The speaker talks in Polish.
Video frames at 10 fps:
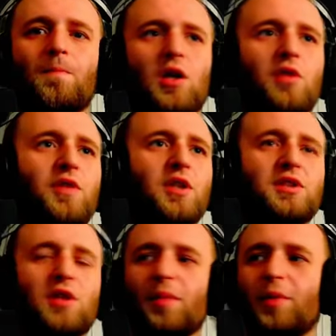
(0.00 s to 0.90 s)
Ale filet
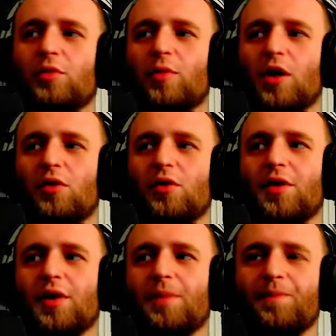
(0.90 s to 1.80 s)
skarpia to ma
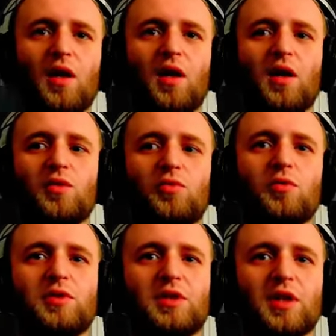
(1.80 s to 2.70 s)
kalorii, nie? Ale
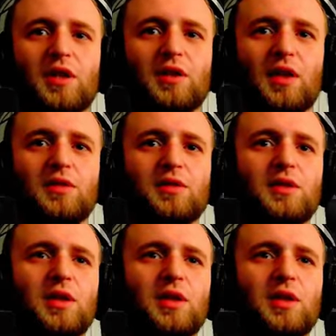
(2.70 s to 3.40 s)
tłuste, no. aż